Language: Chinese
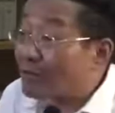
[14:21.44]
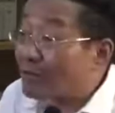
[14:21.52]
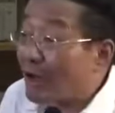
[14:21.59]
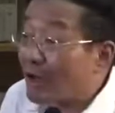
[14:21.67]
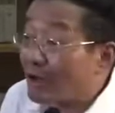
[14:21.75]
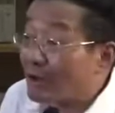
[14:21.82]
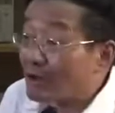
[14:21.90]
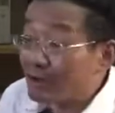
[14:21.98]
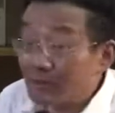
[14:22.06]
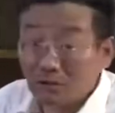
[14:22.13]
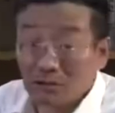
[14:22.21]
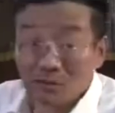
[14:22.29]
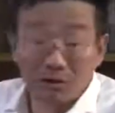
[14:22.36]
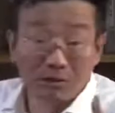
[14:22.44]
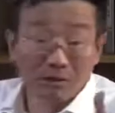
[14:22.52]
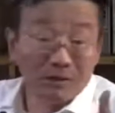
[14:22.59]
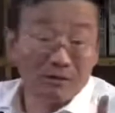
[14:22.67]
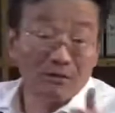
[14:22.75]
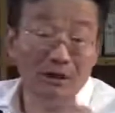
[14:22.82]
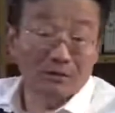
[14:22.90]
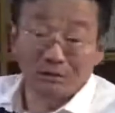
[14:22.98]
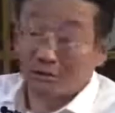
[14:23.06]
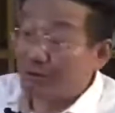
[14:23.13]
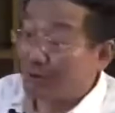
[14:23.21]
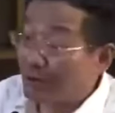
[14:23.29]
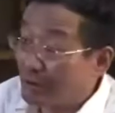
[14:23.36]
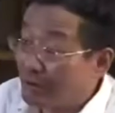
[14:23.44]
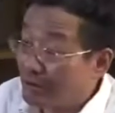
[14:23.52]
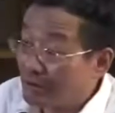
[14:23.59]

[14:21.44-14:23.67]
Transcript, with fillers: 是吧？就认为他是法治社会了。